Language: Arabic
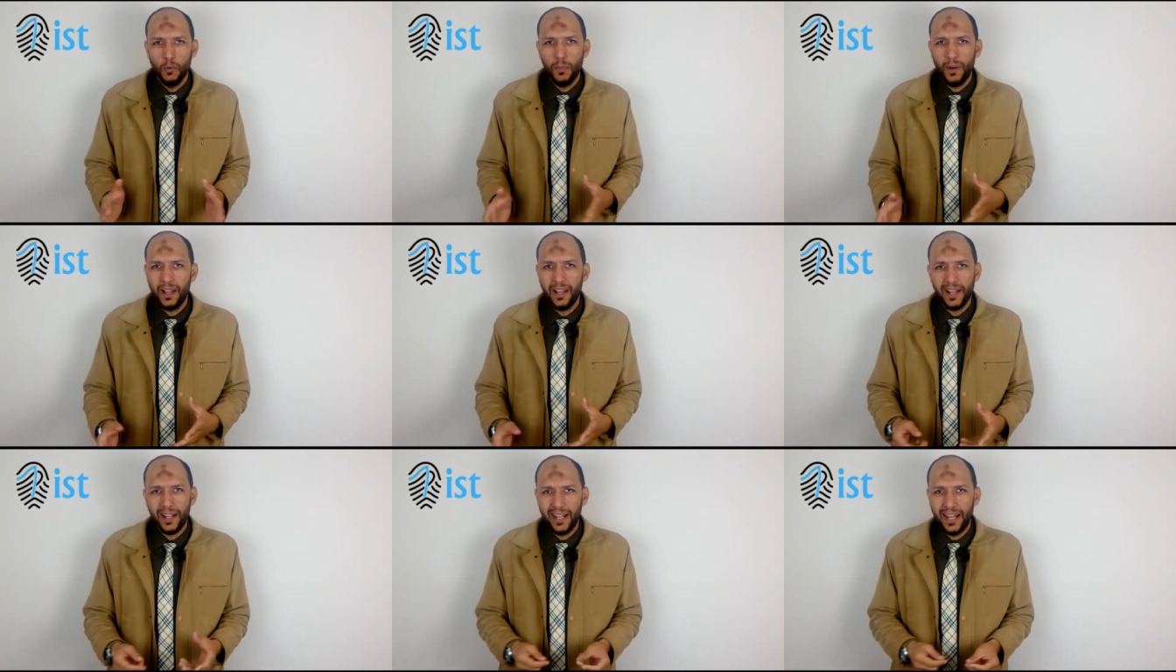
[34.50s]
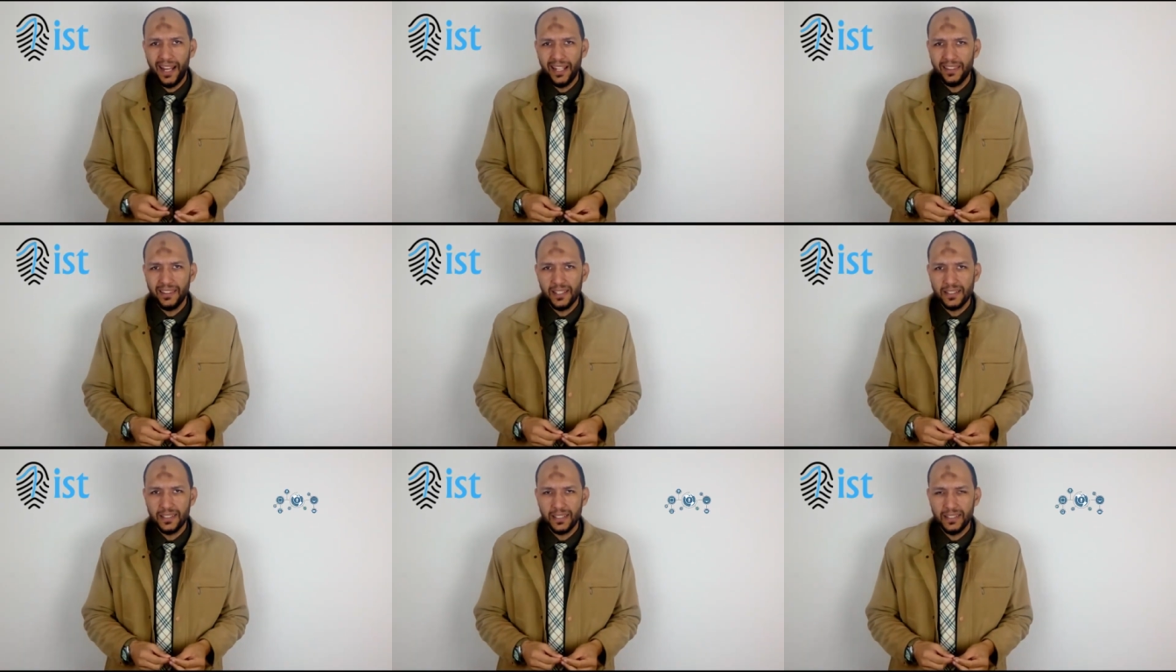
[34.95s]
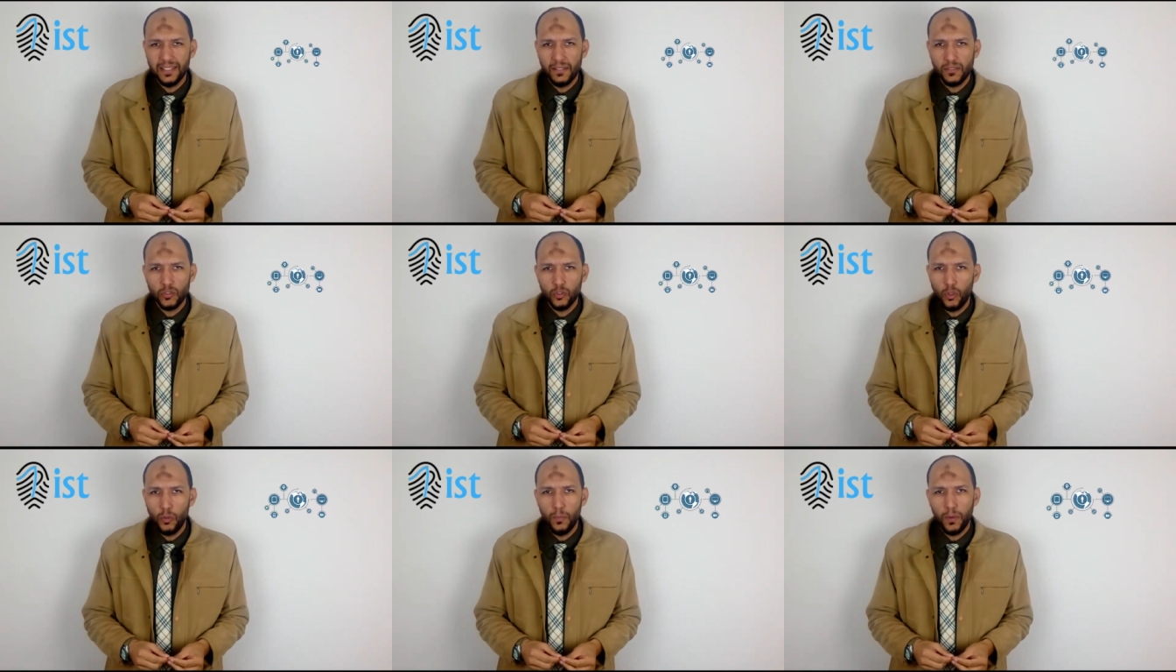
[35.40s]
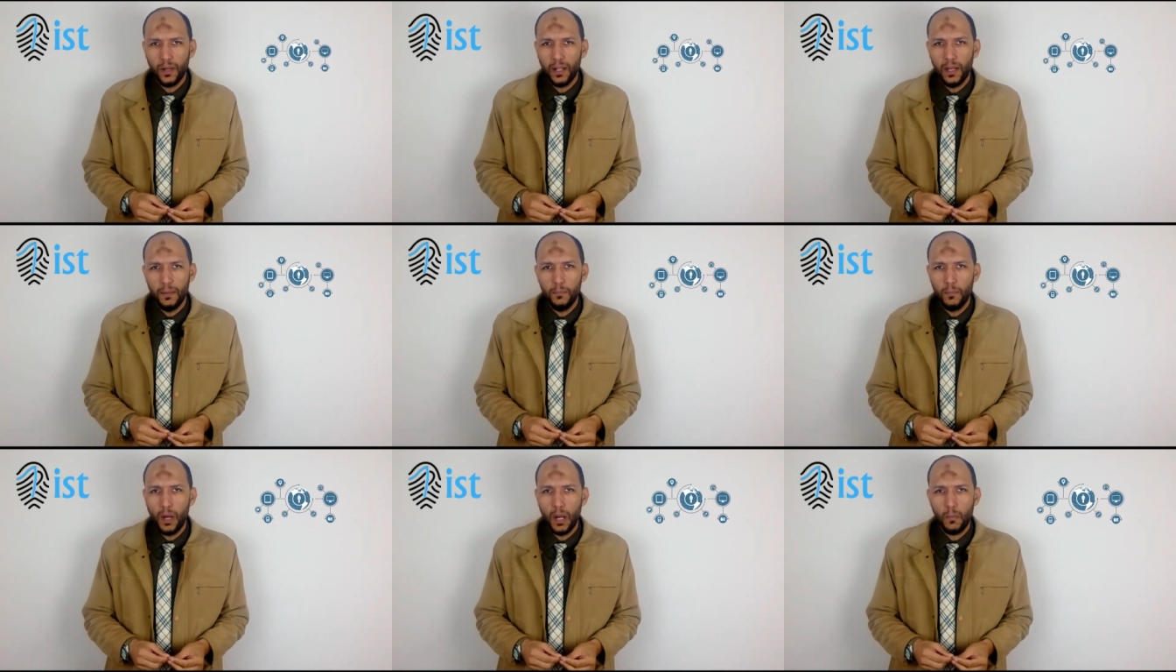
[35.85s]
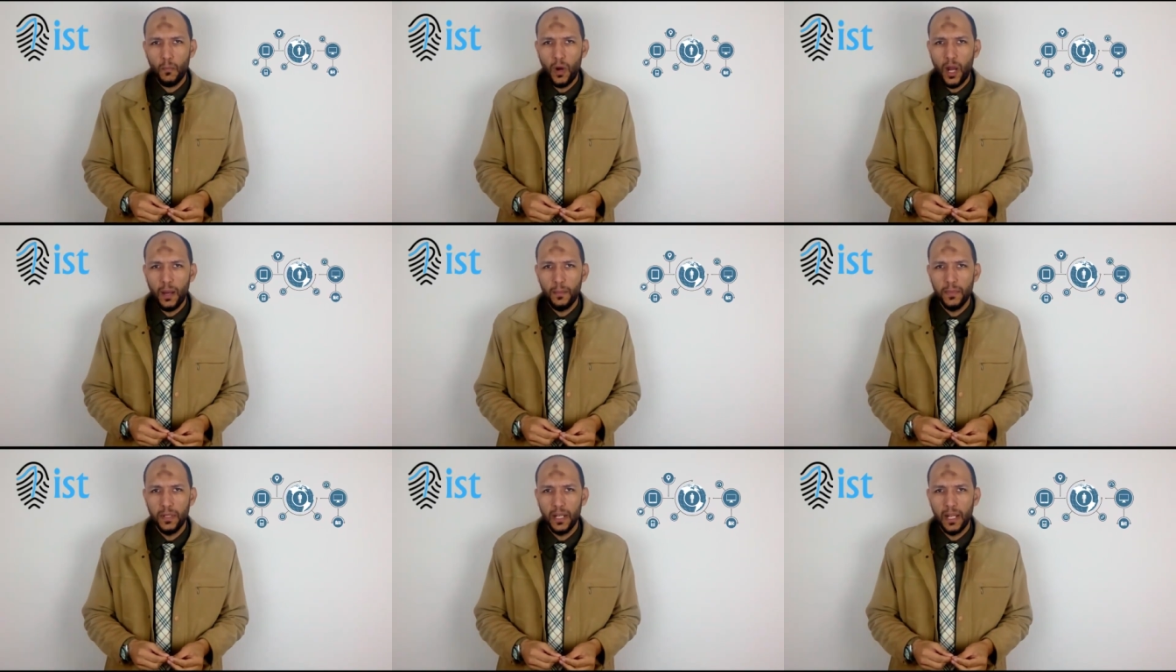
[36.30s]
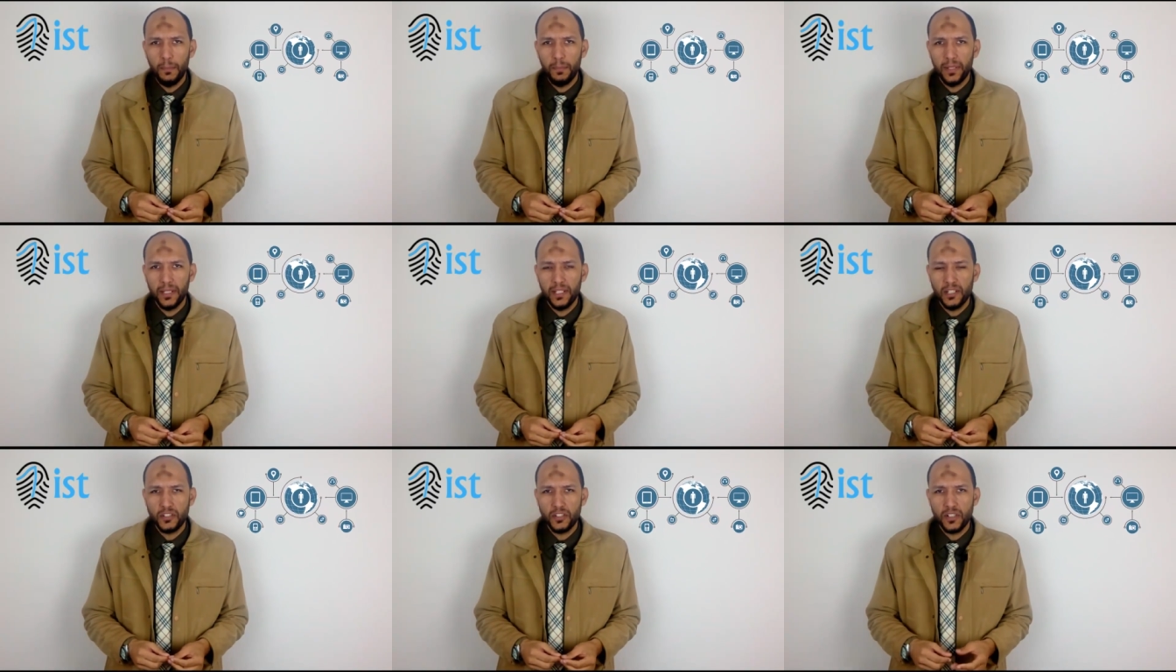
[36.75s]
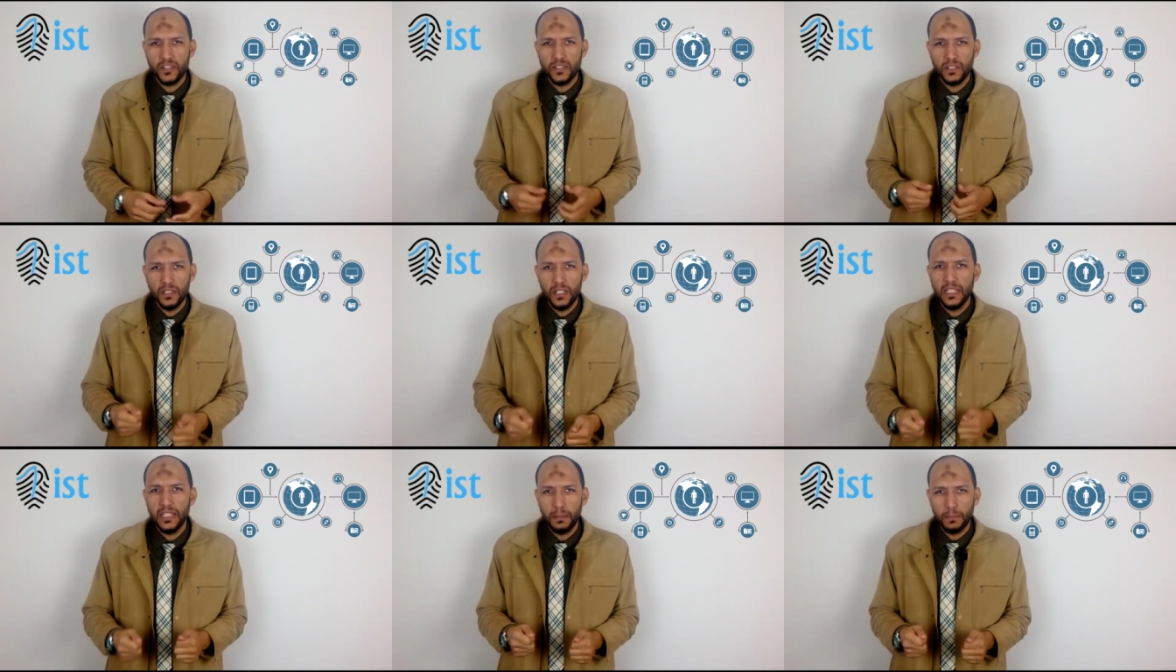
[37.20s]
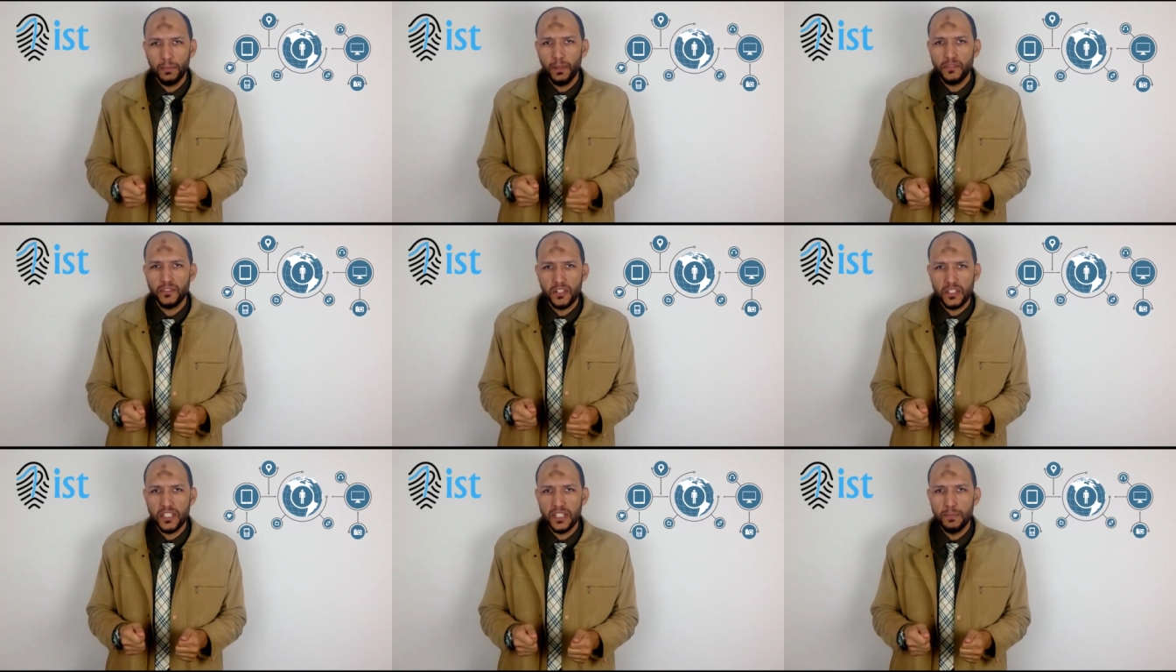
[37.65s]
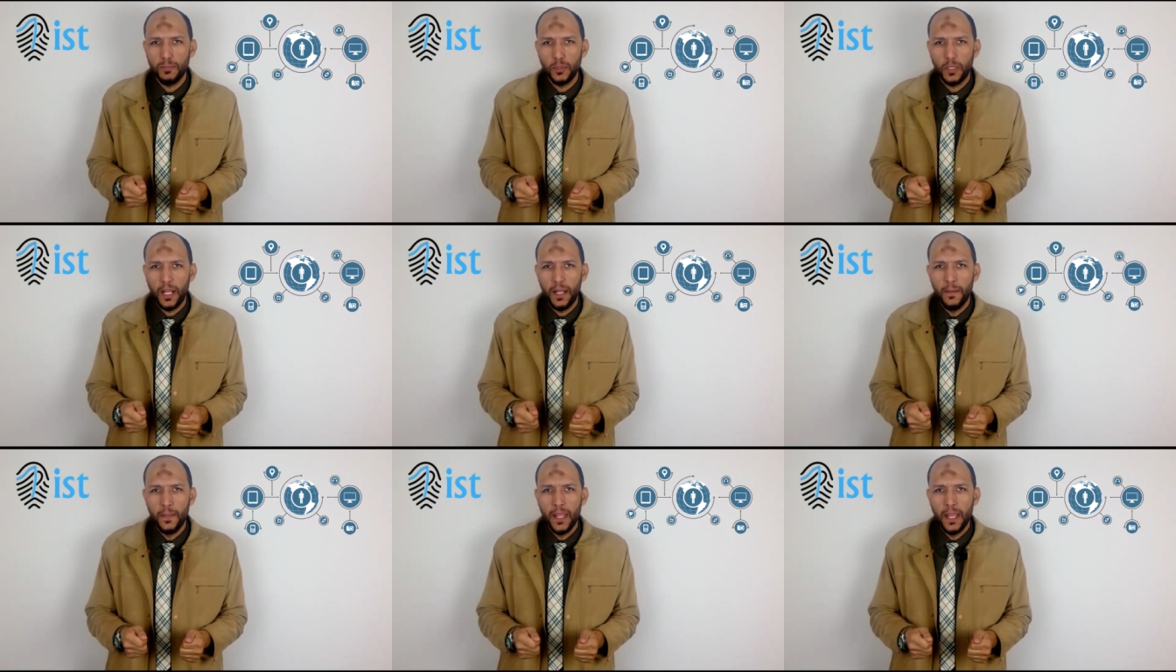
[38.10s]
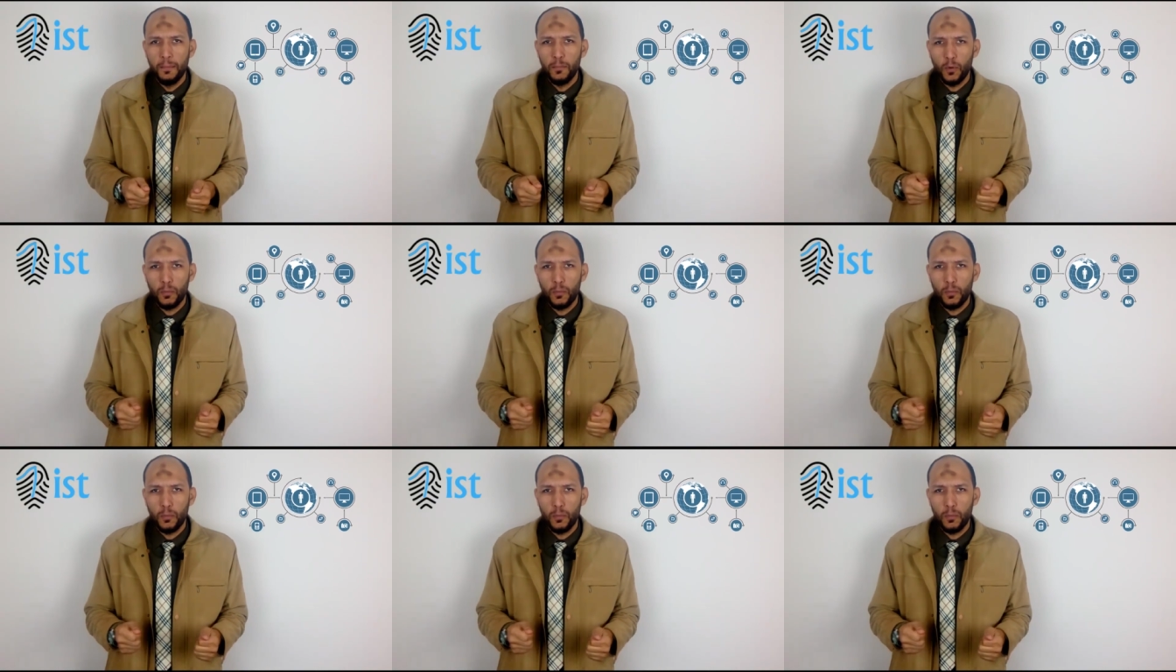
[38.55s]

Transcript: موبايلك حتى ذات نفسه عباره عن مجموعه من الابلكيشنز اللي انت ما بتعرفش تسيبه ده